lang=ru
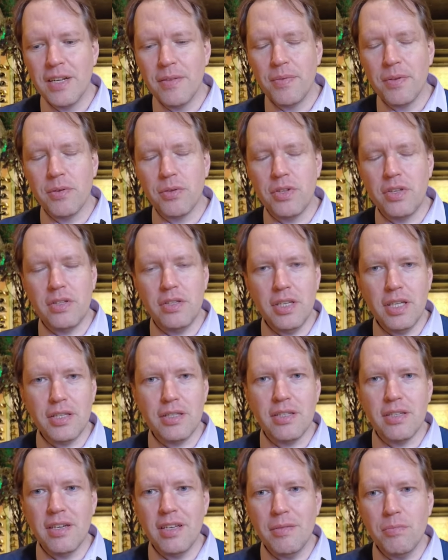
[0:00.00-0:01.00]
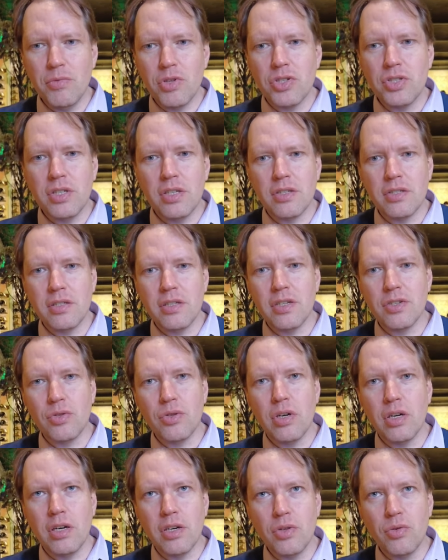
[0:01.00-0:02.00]
Вот и здесь я немножечко расскажу
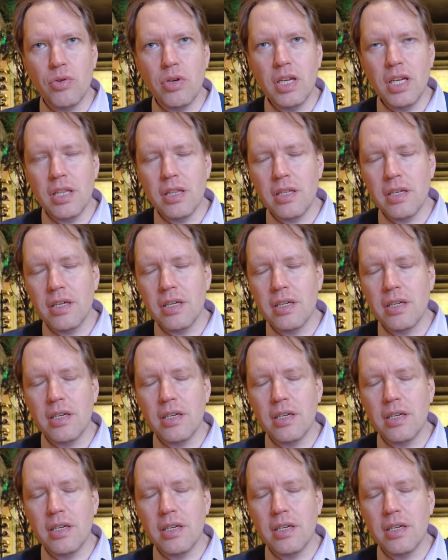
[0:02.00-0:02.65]
о конкурентах,